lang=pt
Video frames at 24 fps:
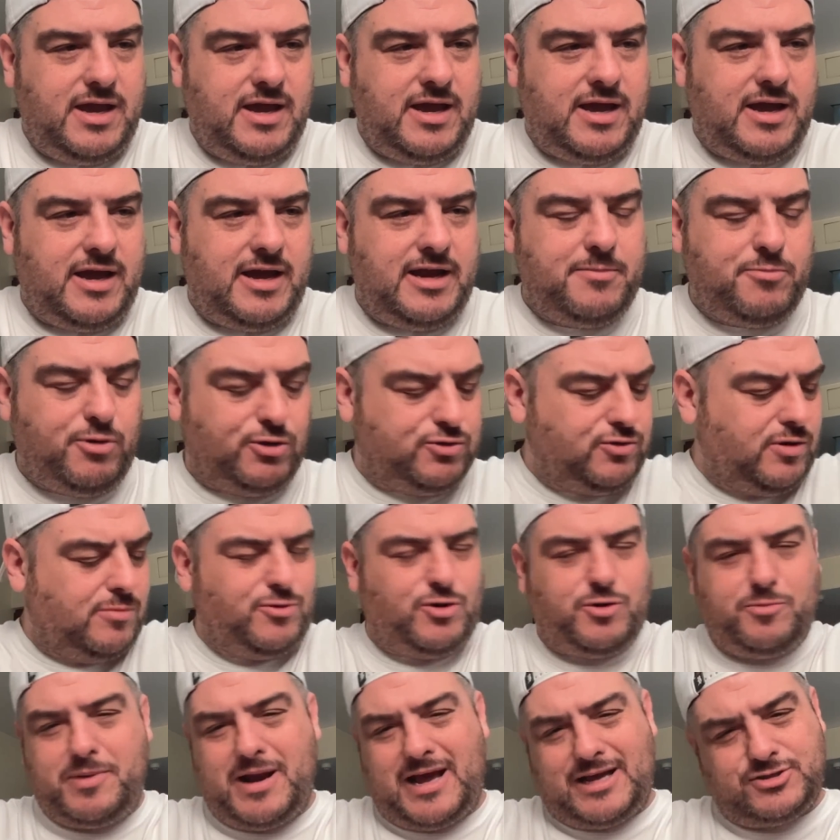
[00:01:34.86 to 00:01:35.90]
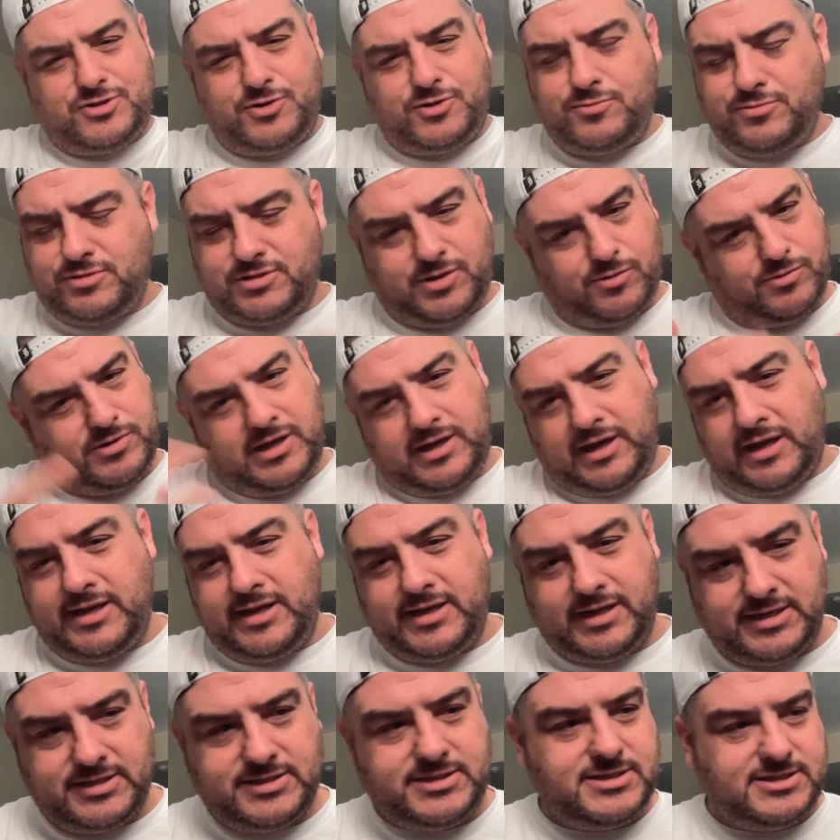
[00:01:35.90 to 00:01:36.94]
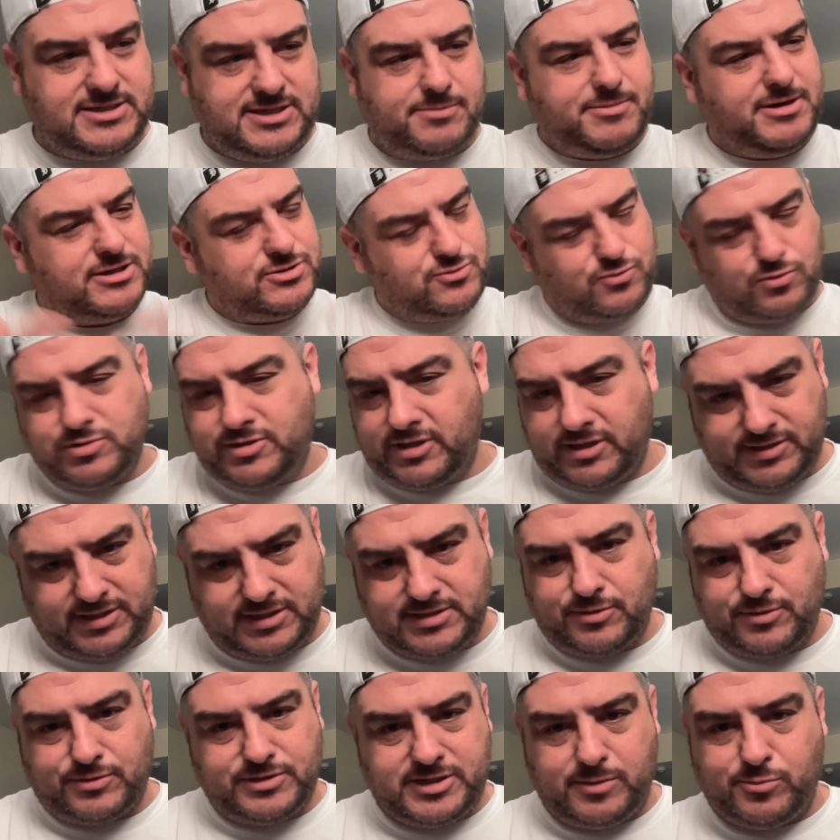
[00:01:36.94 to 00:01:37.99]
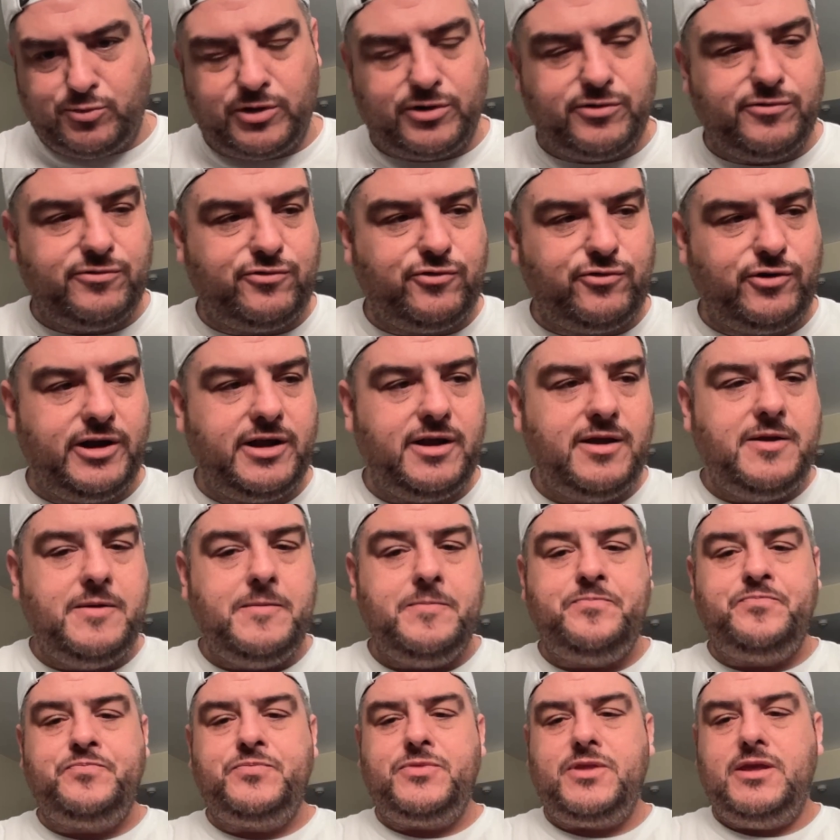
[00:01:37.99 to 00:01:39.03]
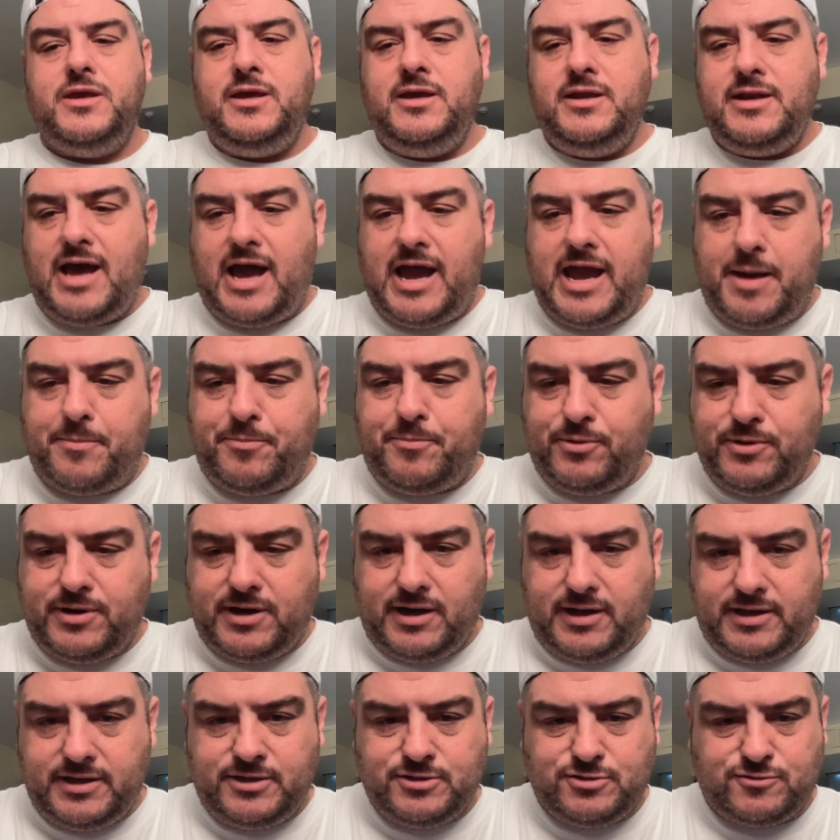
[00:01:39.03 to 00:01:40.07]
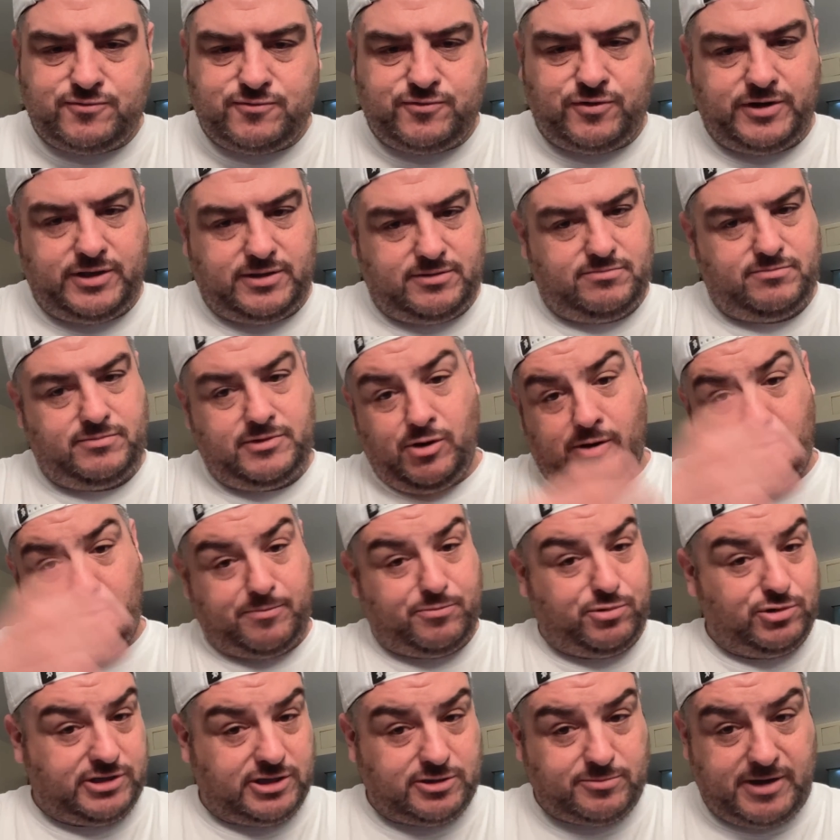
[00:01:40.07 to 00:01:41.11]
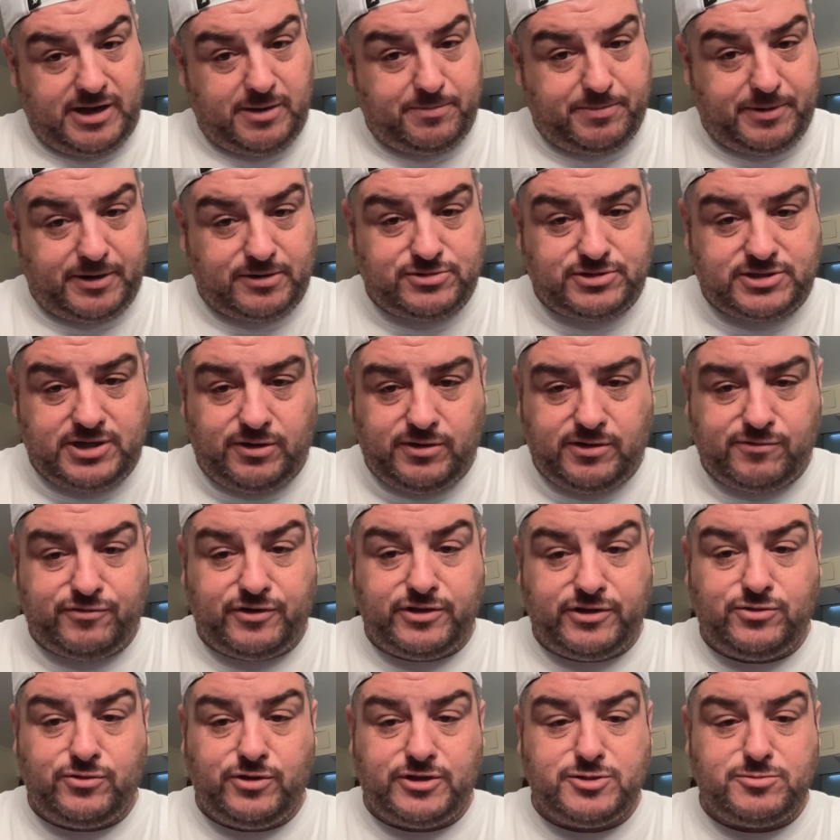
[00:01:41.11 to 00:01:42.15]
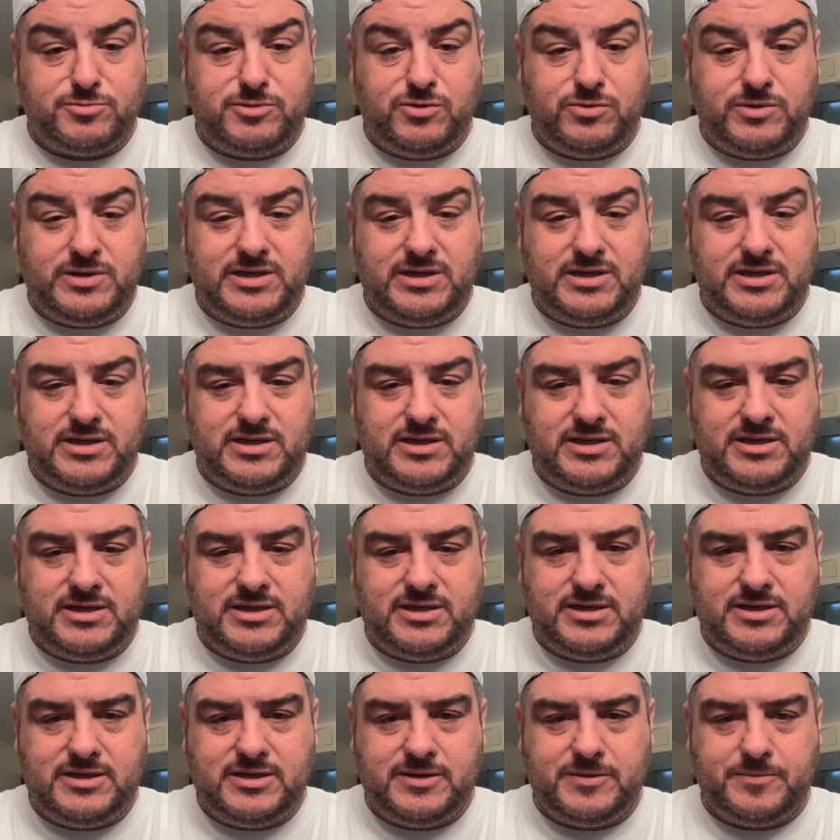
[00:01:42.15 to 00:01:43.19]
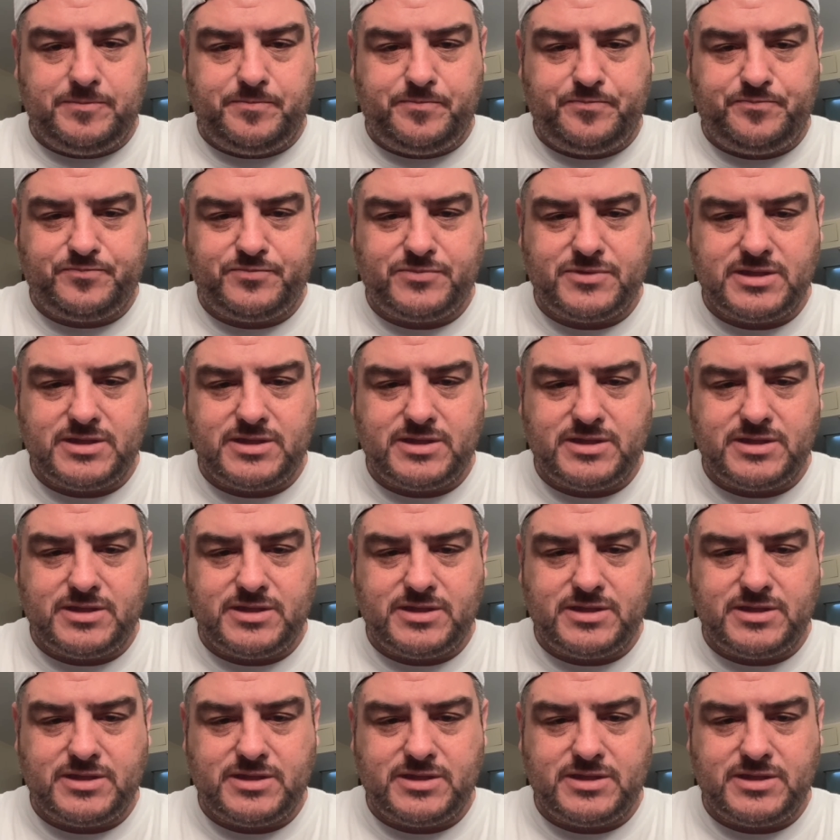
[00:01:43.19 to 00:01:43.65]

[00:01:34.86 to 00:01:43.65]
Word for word: É, ele botou a mão no braço, eu não sei o que, que ele quis dizer, mas com certeza coisa boa não foi. E na época, isso foi deu uma puta de uma repercussão, né? foi em 2000 e,